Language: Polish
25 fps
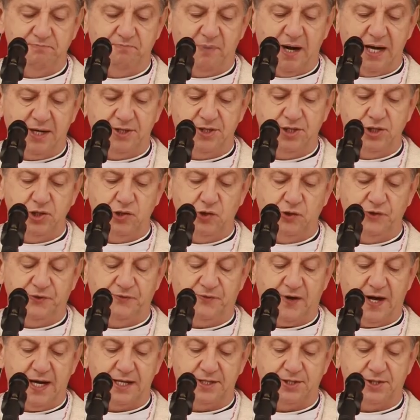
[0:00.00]
bardziej
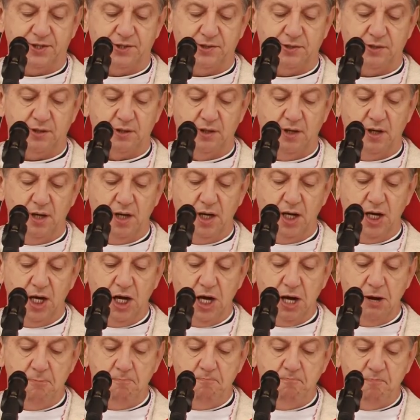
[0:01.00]
otwarci,
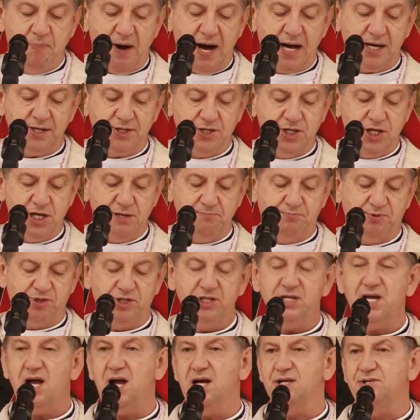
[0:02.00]
bardziej
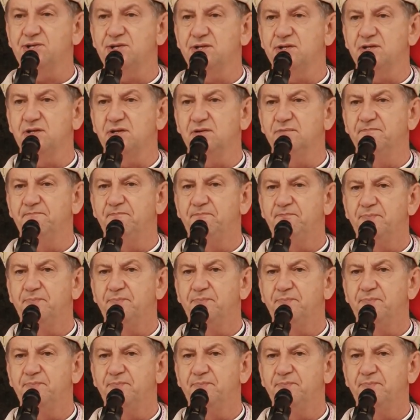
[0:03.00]
przyjaźni.